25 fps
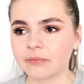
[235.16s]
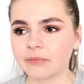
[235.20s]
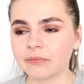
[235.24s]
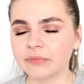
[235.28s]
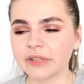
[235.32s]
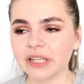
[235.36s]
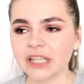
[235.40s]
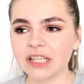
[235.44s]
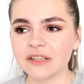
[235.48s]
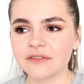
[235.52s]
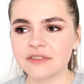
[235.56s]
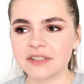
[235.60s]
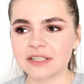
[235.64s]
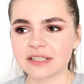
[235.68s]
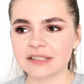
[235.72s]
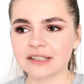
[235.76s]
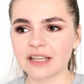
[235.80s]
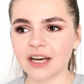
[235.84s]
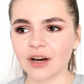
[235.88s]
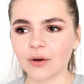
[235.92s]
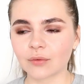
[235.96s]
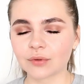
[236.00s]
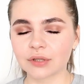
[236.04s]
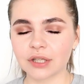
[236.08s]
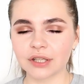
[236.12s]
мне не
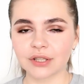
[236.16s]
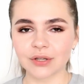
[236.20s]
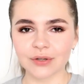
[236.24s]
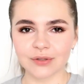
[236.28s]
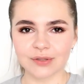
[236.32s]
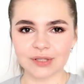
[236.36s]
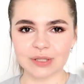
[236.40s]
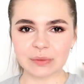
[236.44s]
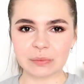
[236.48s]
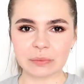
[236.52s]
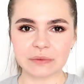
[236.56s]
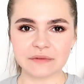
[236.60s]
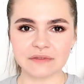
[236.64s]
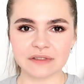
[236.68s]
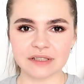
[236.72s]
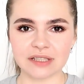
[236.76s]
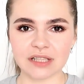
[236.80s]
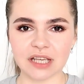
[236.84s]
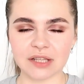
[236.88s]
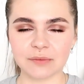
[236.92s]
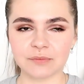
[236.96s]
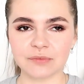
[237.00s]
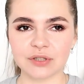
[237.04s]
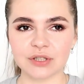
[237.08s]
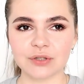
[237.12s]
всегда удается
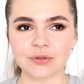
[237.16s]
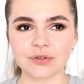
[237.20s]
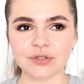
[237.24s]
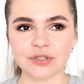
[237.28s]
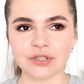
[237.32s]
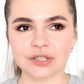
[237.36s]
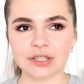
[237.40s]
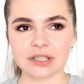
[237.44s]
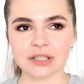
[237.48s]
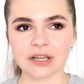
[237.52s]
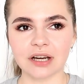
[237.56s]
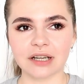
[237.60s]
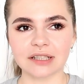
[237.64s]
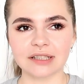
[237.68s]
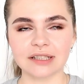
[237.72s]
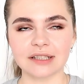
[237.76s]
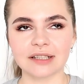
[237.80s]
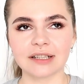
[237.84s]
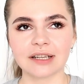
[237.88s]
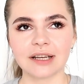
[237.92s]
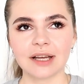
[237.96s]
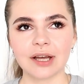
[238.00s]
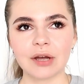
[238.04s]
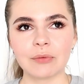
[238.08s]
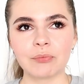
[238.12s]
повязать, мне хочется
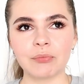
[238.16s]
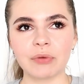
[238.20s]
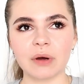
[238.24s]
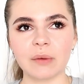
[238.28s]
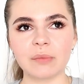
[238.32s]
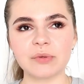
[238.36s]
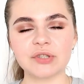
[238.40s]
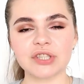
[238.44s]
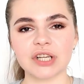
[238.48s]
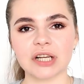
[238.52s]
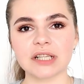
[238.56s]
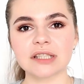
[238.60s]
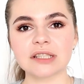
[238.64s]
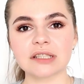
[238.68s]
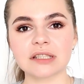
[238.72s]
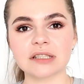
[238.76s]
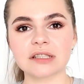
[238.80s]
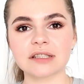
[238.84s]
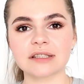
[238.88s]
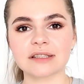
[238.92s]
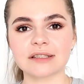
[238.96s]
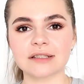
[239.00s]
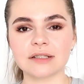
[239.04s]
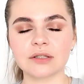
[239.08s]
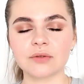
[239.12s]
как-то пообщаться
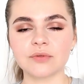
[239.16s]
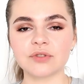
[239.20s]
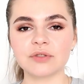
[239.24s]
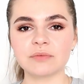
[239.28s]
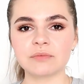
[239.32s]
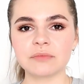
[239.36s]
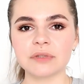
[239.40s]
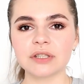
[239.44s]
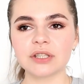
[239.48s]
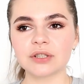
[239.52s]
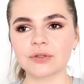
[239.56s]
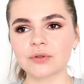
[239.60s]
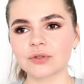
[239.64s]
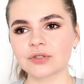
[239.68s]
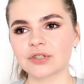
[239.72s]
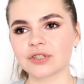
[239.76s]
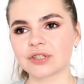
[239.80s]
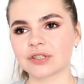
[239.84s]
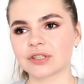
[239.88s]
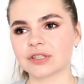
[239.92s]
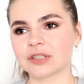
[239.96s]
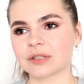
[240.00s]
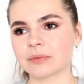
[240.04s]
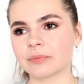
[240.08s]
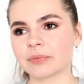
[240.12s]
с людьми,
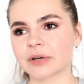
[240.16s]
хочется